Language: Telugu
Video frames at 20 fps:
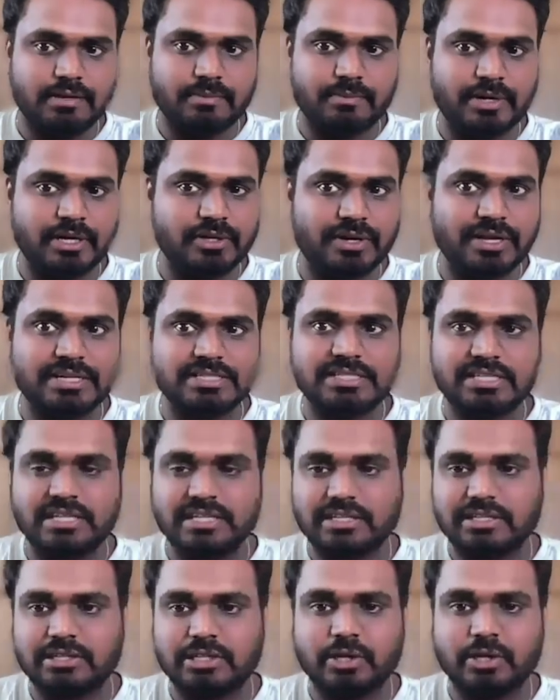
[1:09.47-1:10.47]
బట్ యూ కెన్ సీ
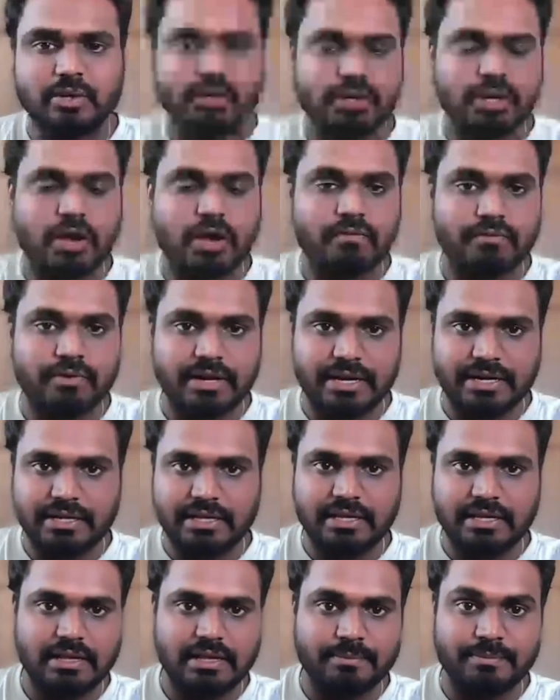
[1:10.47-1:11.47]
దే డోంట్ ఆఫర్
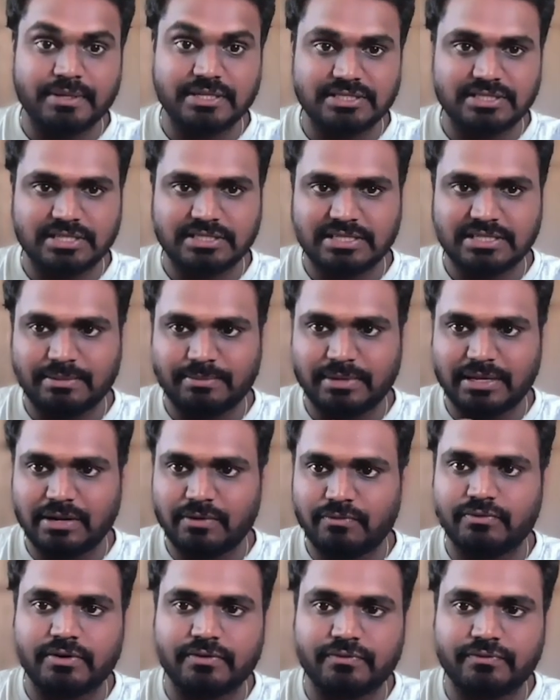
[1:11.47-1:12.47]
ఎనీ బిజినెస్ ఈమెయిల్
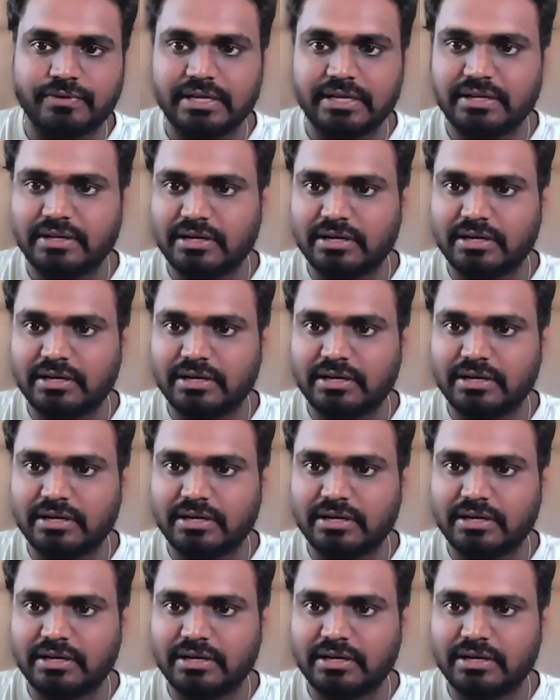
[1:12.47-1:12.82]
ఫర్ ఫ్రీ